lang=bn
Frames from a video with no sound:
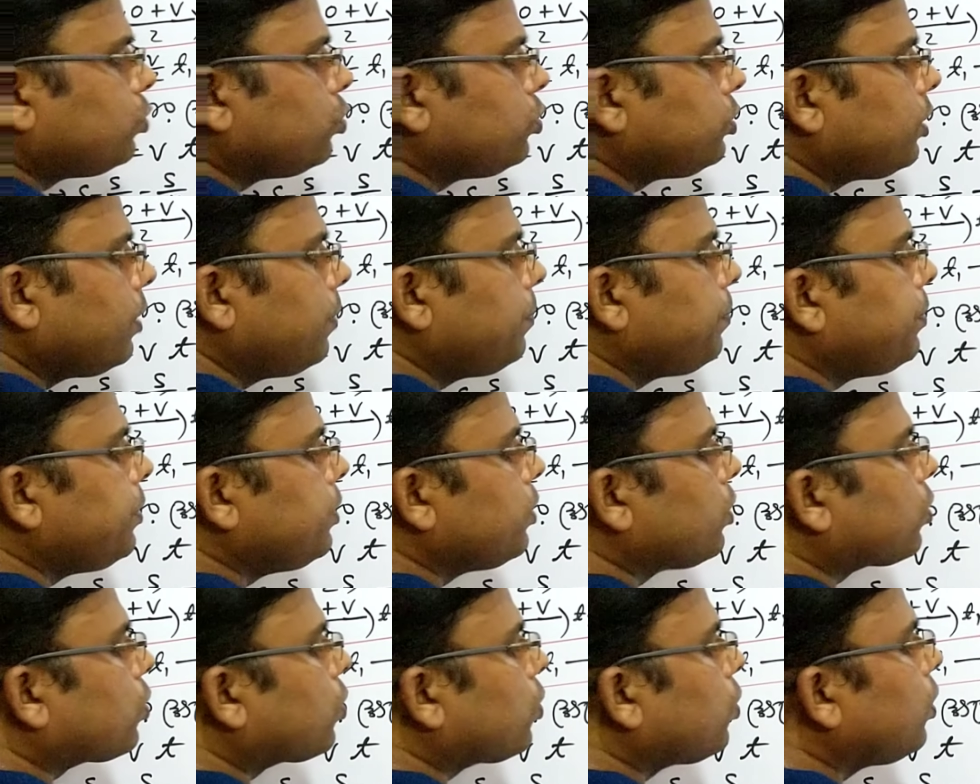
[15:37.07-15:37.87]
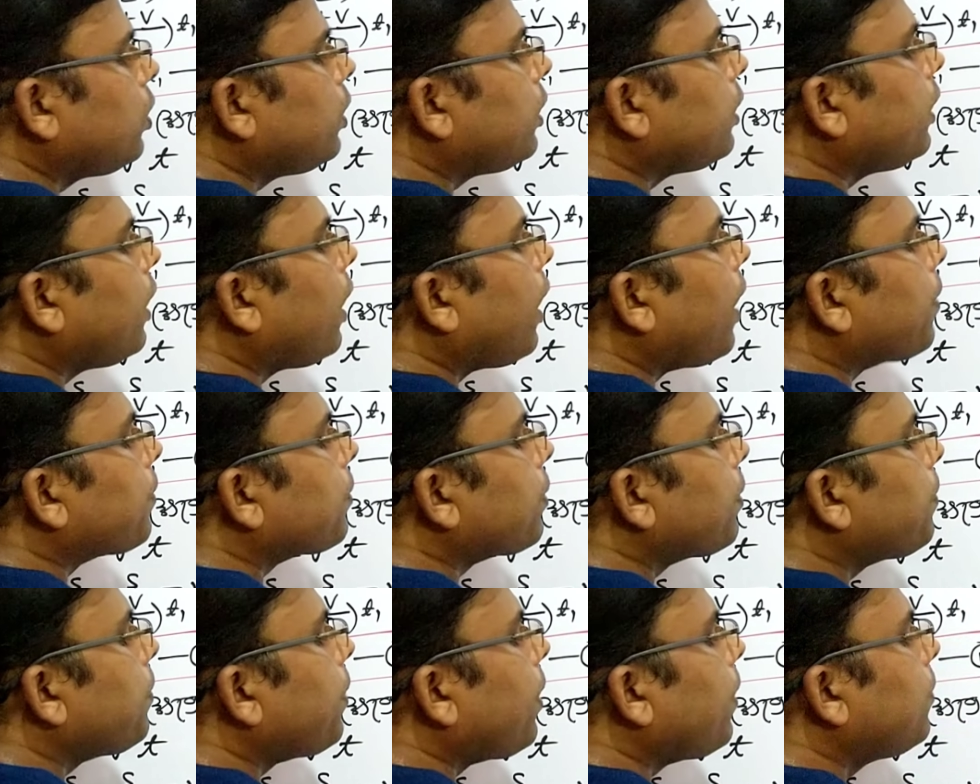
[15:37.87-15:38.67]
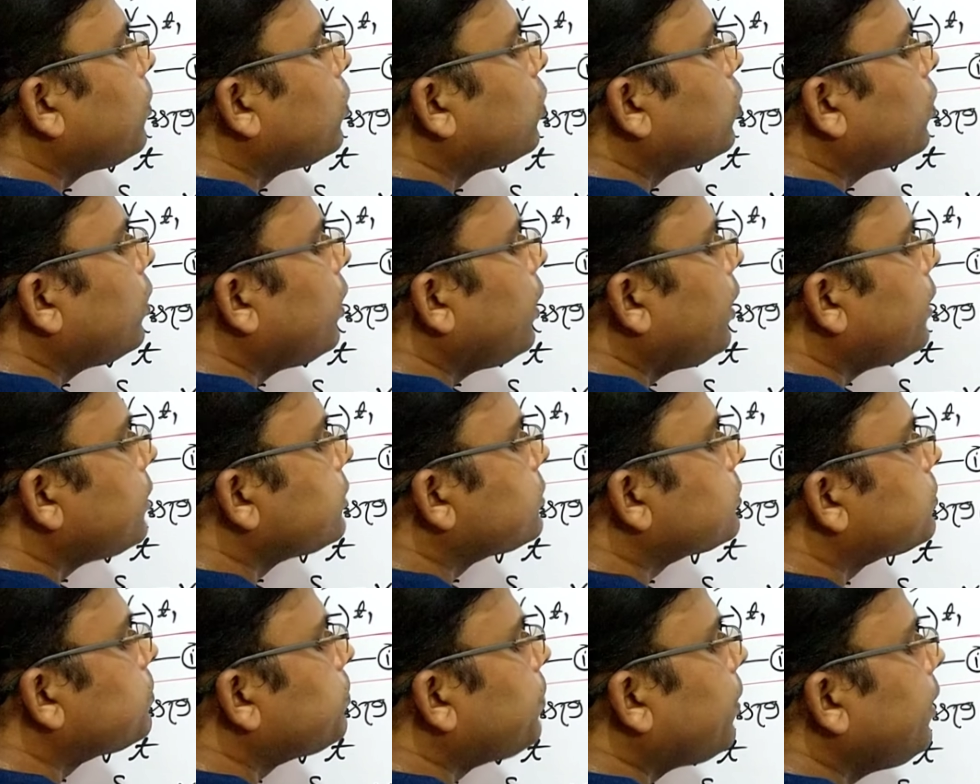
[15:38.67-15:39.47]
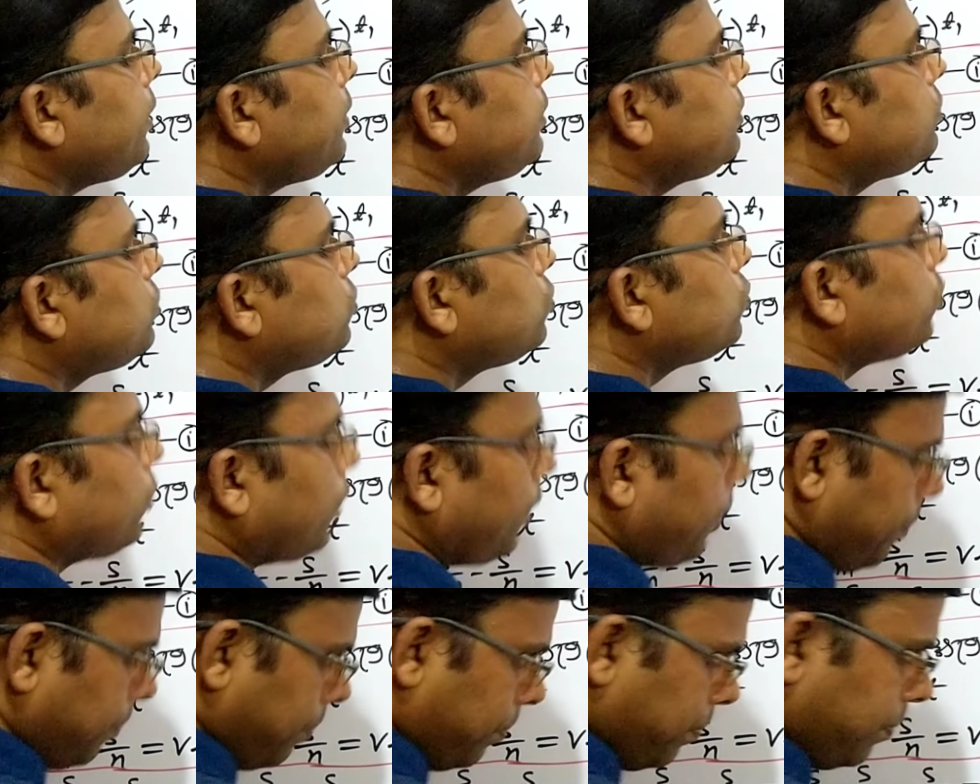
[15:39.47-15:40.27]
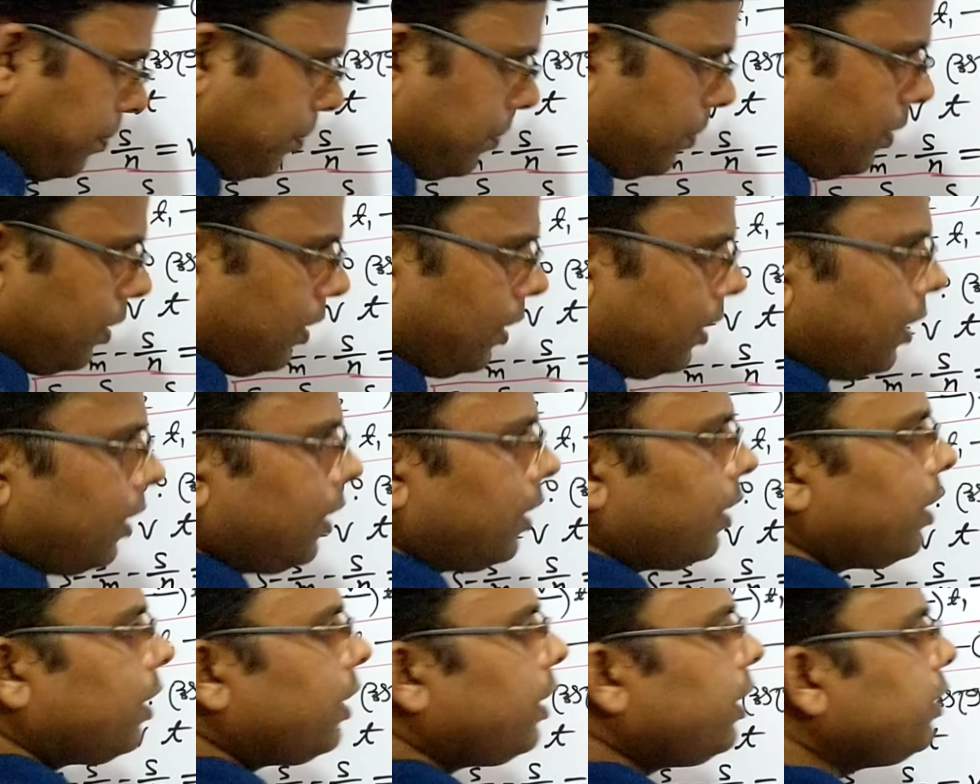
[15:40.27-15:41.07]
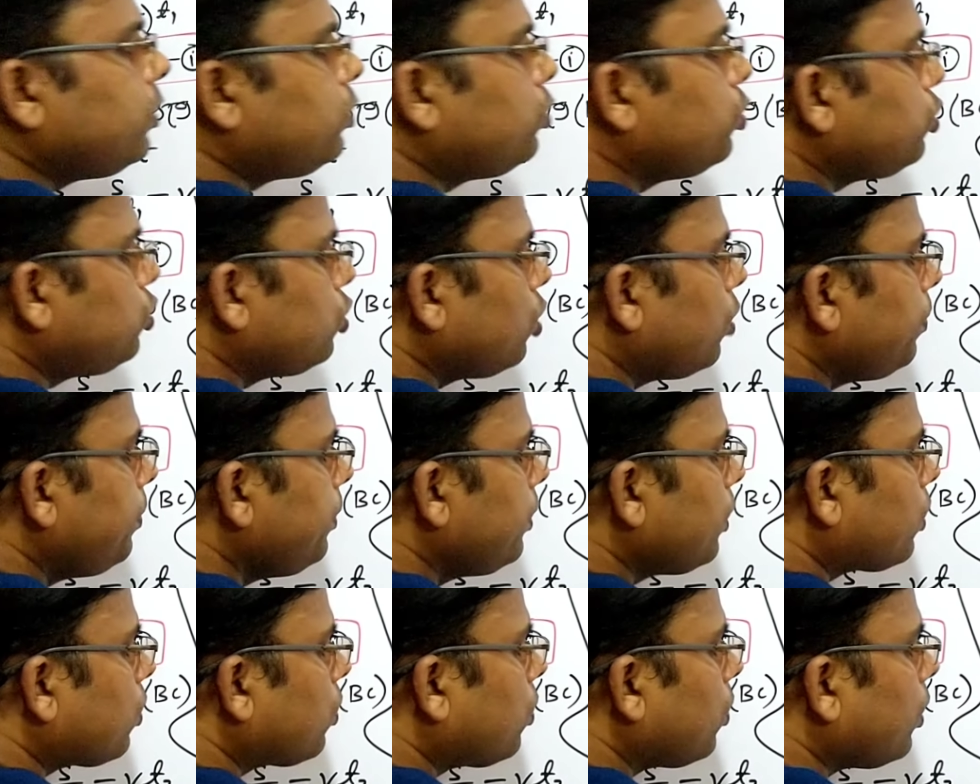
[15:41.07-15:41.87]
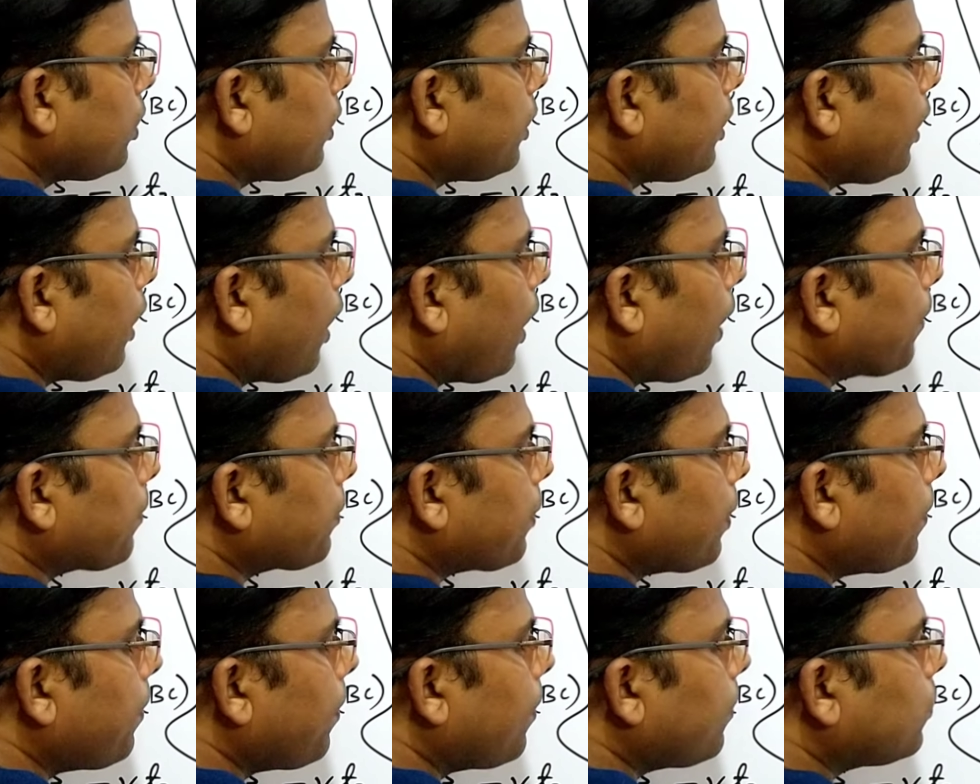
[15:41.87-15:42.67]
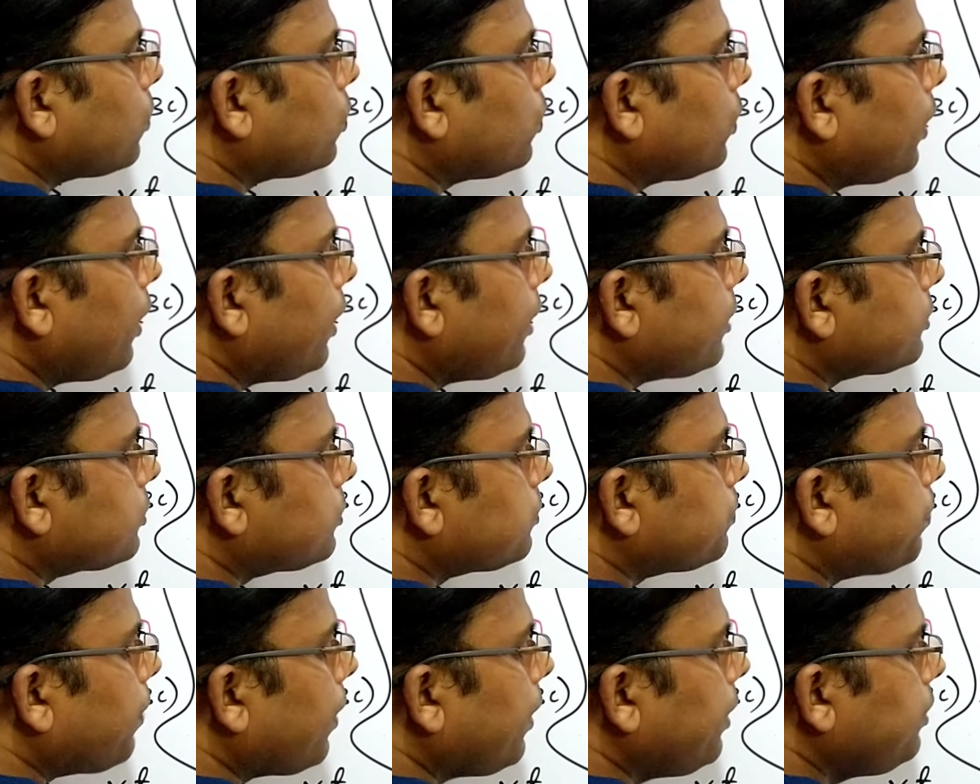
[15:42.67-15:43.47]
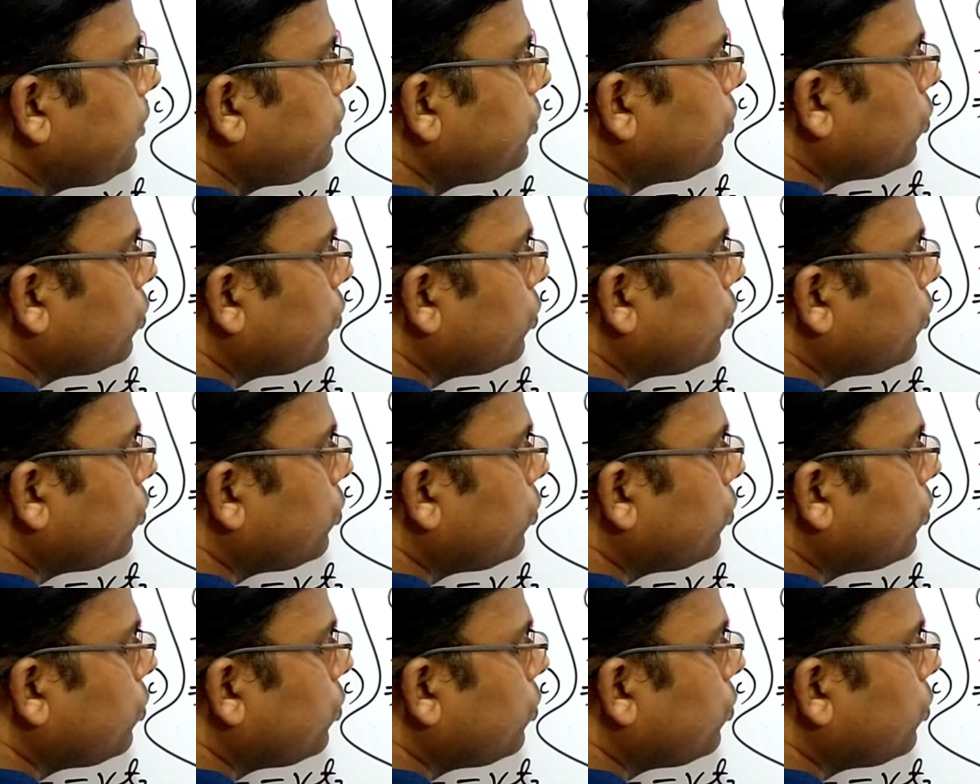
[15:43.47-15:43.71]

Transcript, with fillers: এই দুইটা বিয়োগ করলে আমরা পাবো এস বাই টু এম এই দুইটাও বিয়োগ করলে আমরা পাবো এস বাই